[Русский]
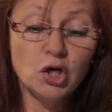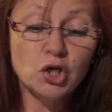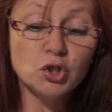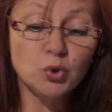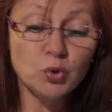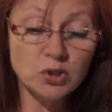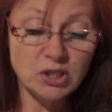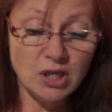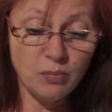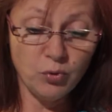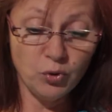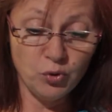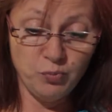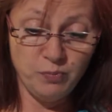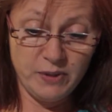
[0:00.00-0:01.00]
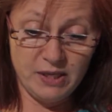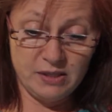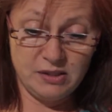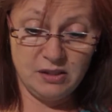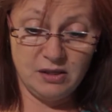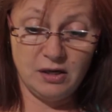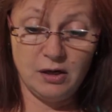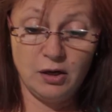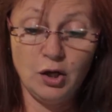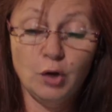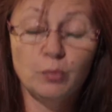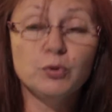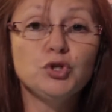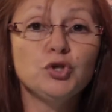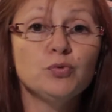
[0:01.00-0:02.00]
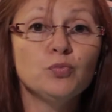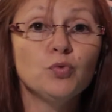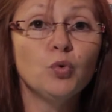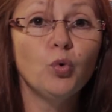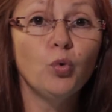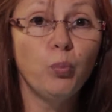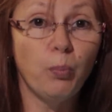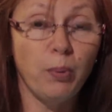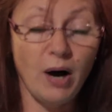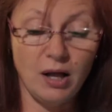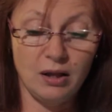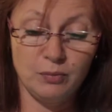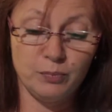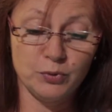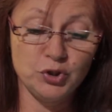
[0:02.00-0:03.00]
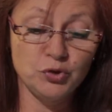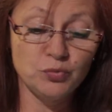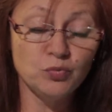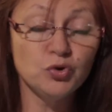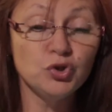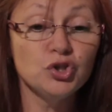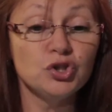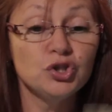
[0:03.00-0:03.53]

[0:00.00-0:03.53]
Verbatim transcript: «Что с тобою, Петенька? Почему упал? Почему не